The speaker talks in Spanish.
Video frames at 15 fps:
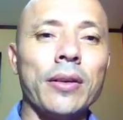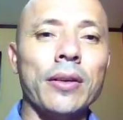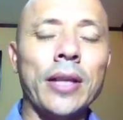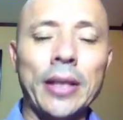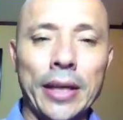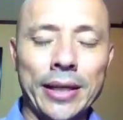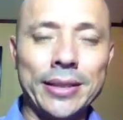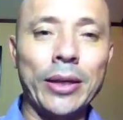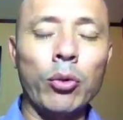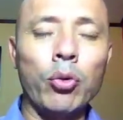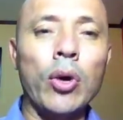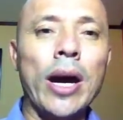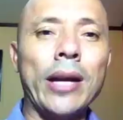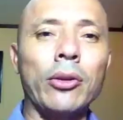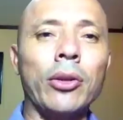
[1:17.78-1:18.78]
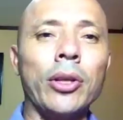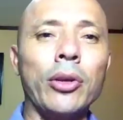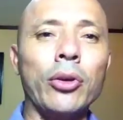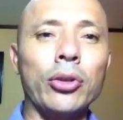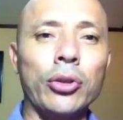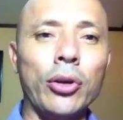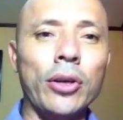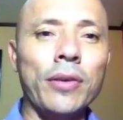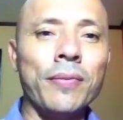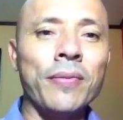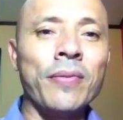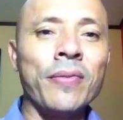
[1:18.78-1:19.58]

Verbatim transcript: desde, este lugar donde yo estoy.